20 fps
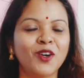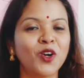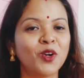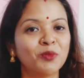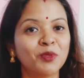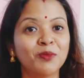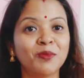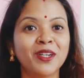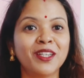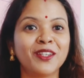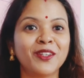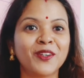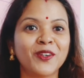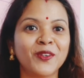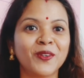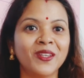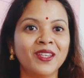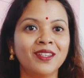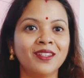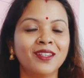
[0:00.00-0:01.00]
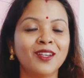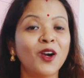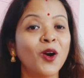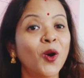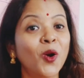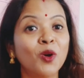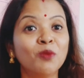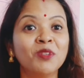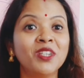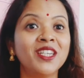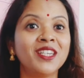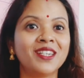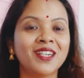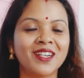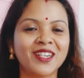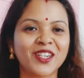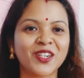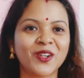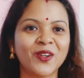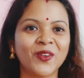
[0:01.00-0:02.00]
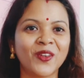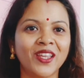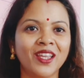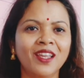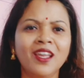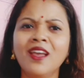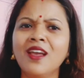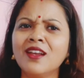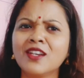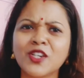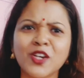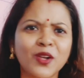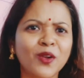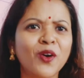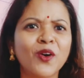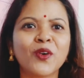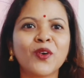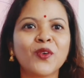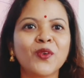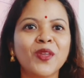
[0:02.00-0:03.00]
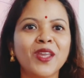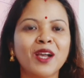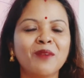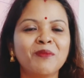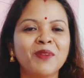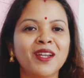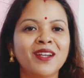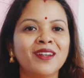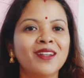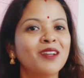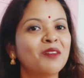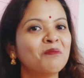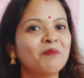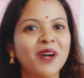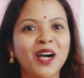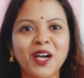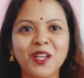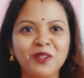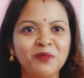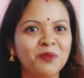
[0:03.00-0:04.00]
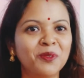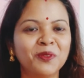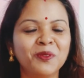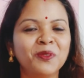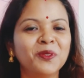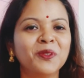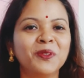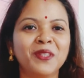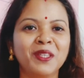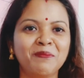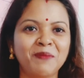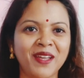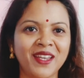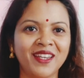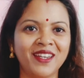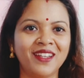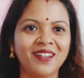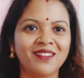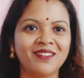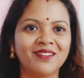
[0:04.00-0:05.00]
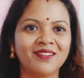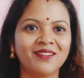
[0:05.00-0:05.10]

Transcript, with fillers: অপমান করে অবিশ্বাস করে সে কখনোই আপনার ভালো বন্ধু হতে পারে না